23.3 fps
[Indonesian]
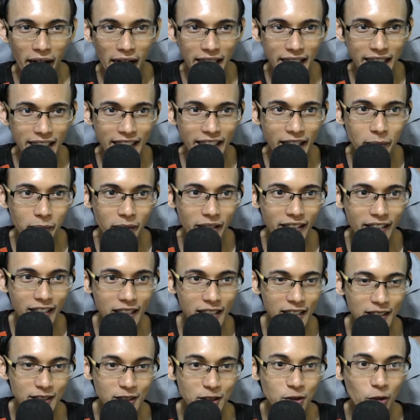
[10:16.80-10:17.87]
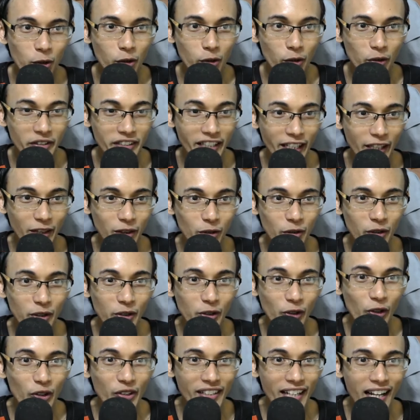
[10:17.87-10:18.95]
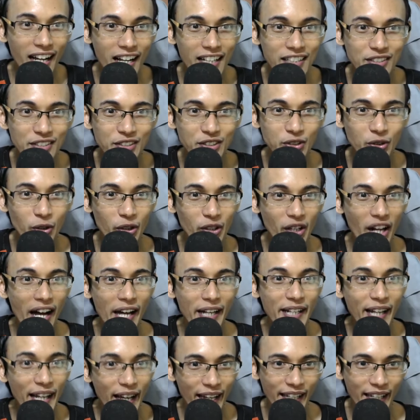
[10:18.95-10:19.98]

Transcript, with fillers: di game ini Zoronya itu Nora Zorana